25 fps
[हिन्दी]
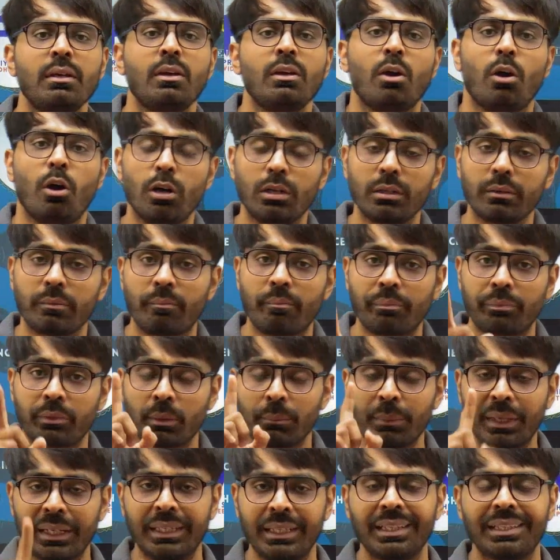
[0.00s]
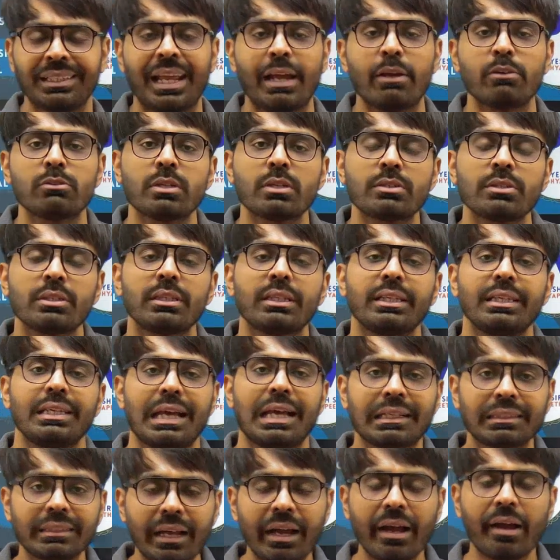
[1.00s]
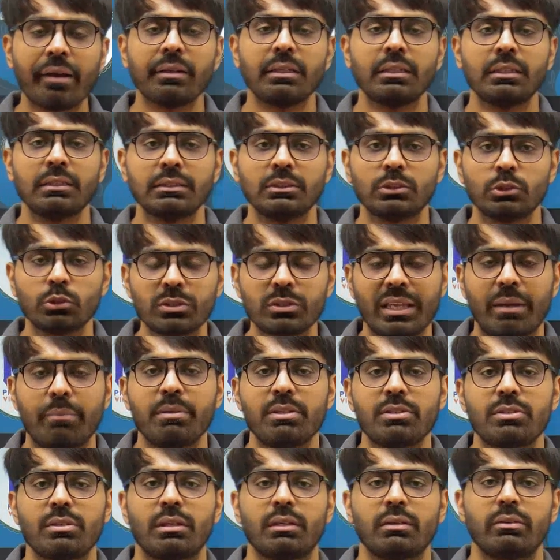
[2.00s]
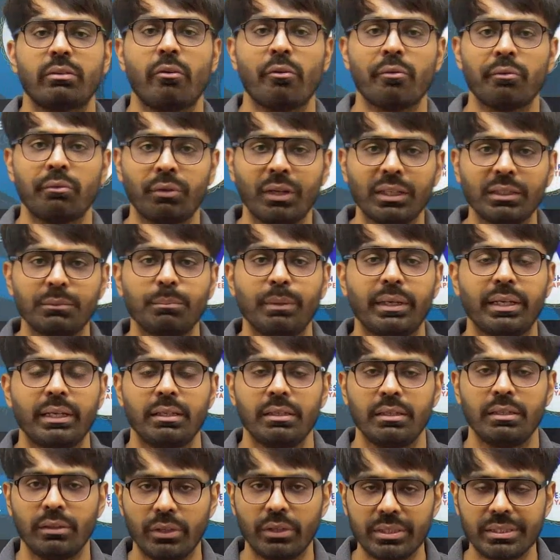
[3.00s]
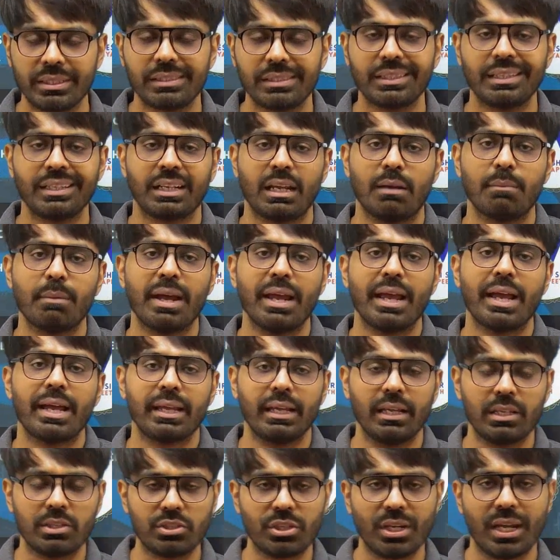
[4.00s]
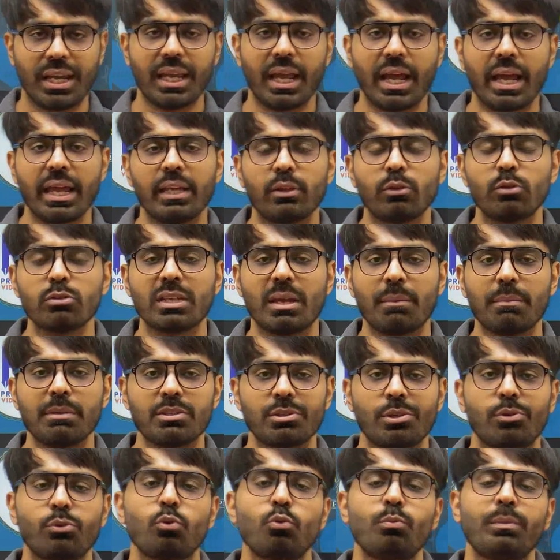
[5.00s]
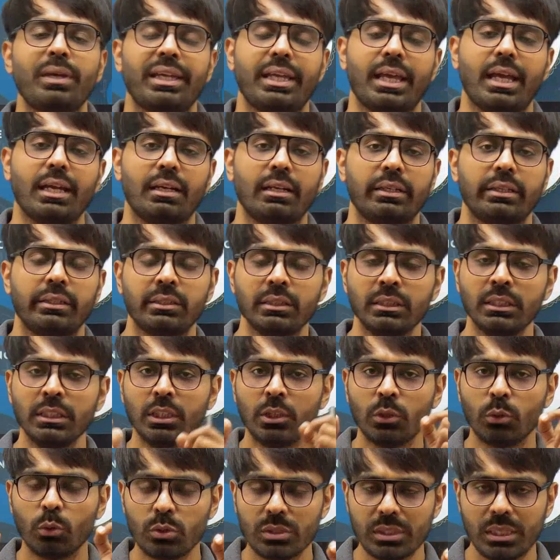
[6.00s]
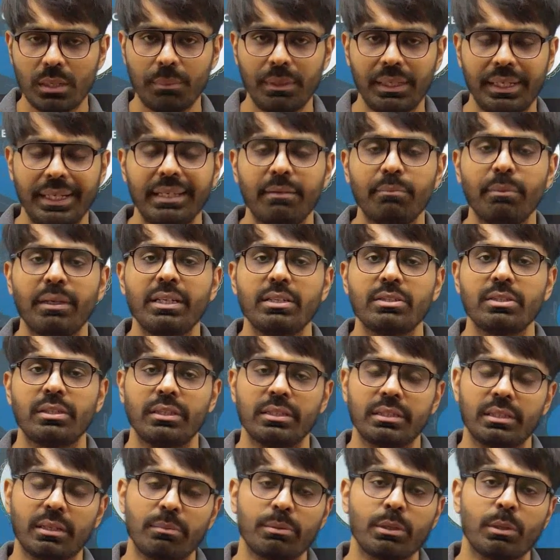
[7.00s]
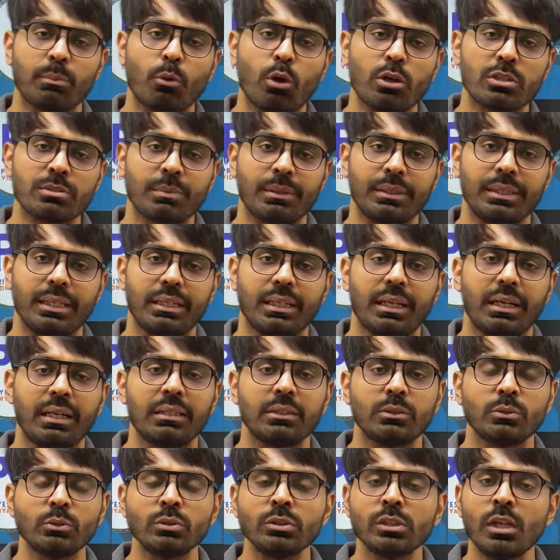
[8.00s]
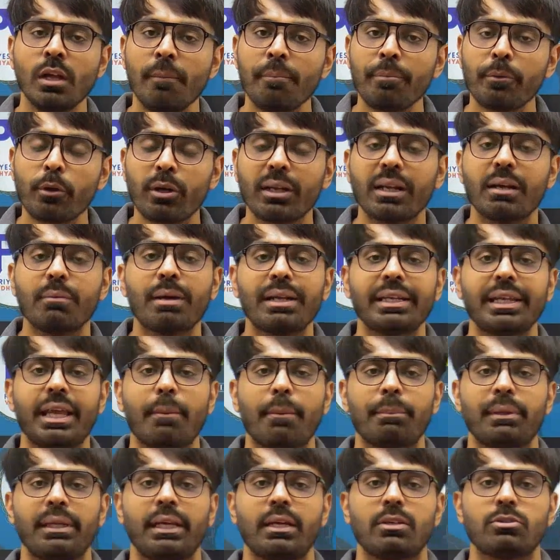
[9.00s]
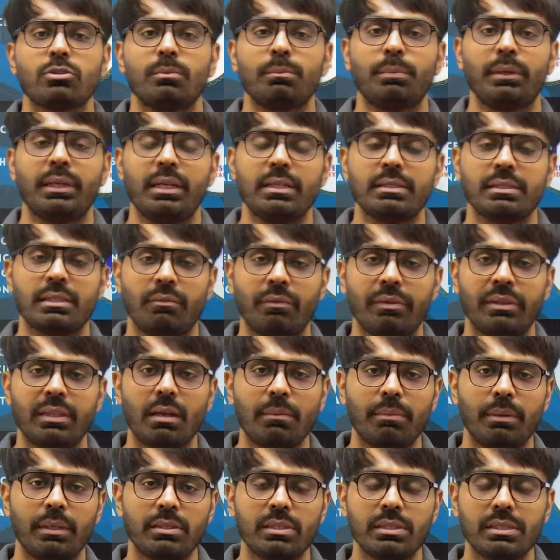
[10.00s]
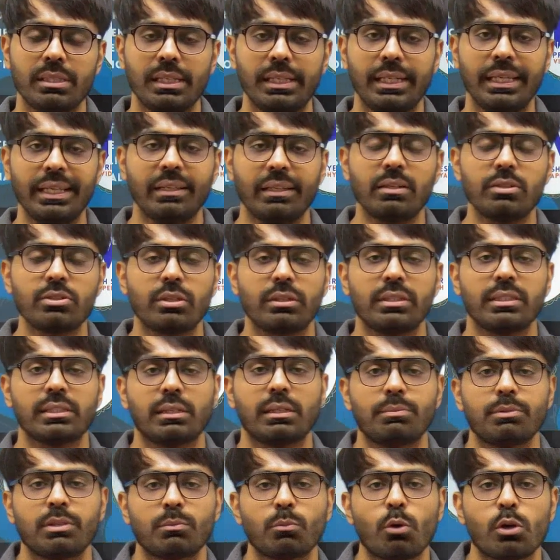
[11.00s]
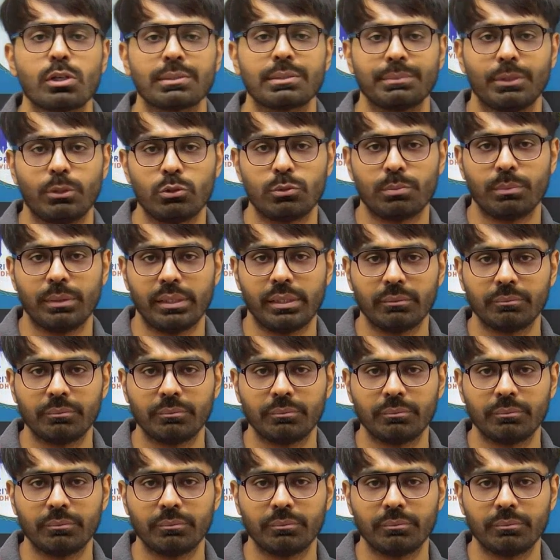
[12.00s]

और मैंने एक लाइव सेशन किया था जो सेमिस्टर वन में रिजल्ट खराब आया है अच्छा आया है तो सेमिस्टर टू में क्या करें उसकी भी लिंक मैं नीचे डिस्क्रिप्शन बॉक्स में दे रहा हूँ और हमारी एप्लीकेशन प्रियसर विद्यापीठ जिसकी लिंक नीचे डिस्क्रिप्शन बॉक्स में उसमें